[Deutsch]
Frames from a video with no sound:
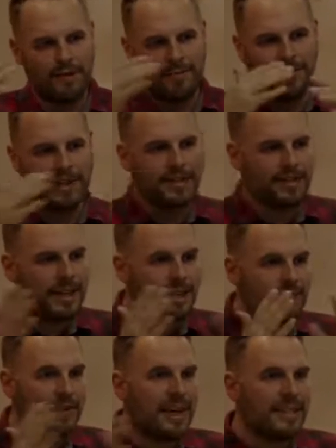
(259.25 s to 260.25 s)
vielleicht sehr
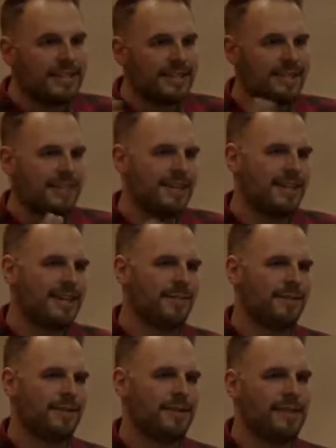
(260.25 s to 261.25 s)
schwarz gesehen
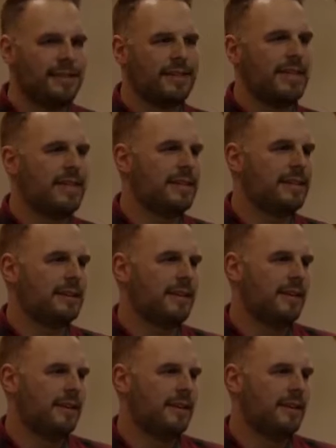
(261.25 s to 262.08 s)
haben zu der Zeit.